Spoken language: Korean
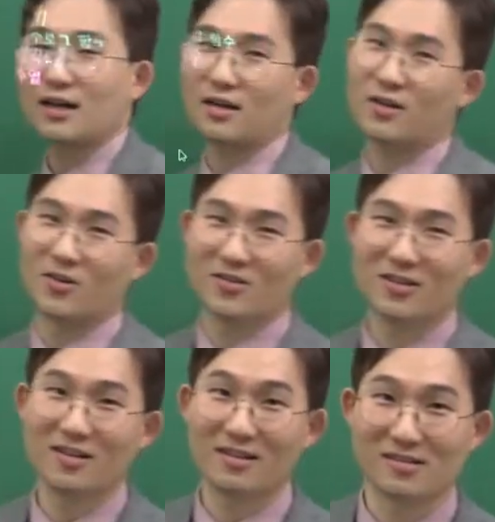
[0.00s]
않아요.
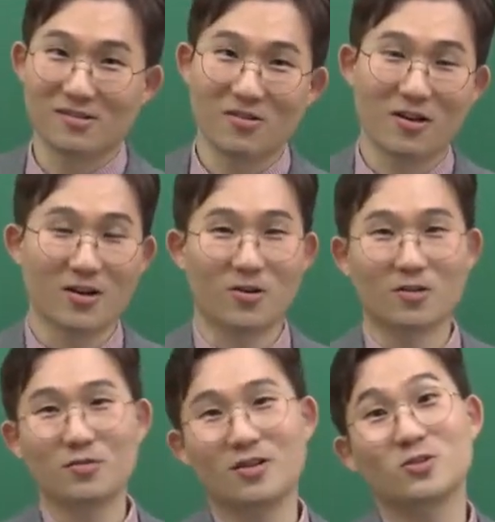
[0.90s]
알았어? 그러니까
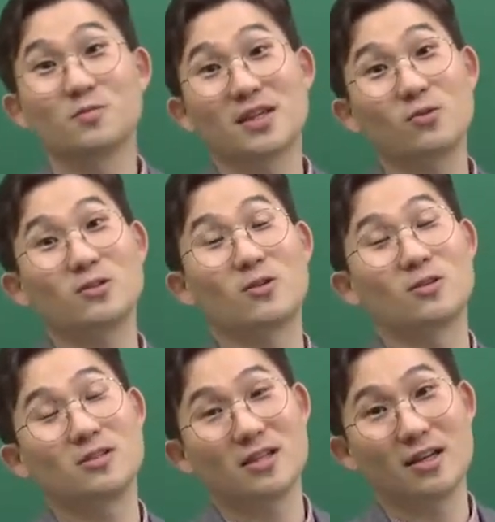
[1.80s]
여러분들이 좀 새로
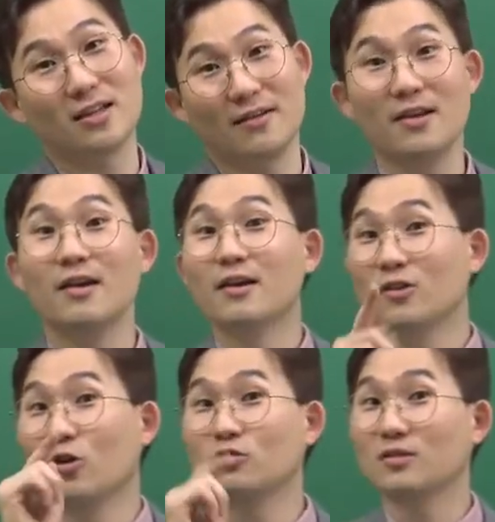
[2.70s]
적응을 해야 돼.
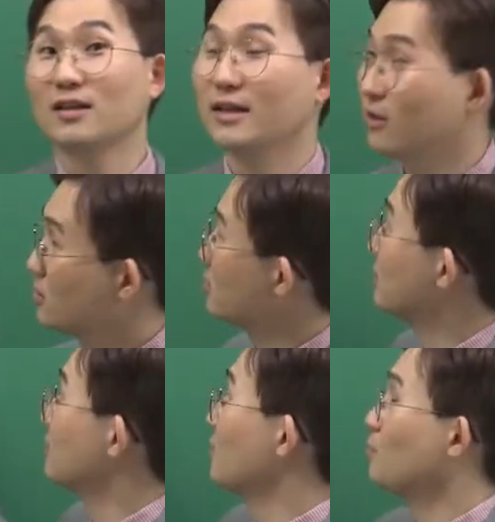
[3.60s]
더군다나 이것은
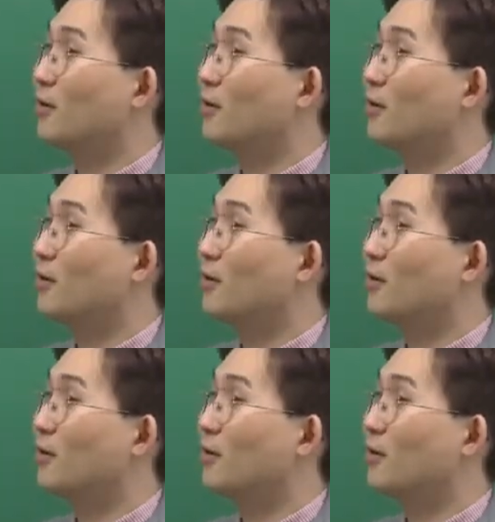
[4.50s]
직접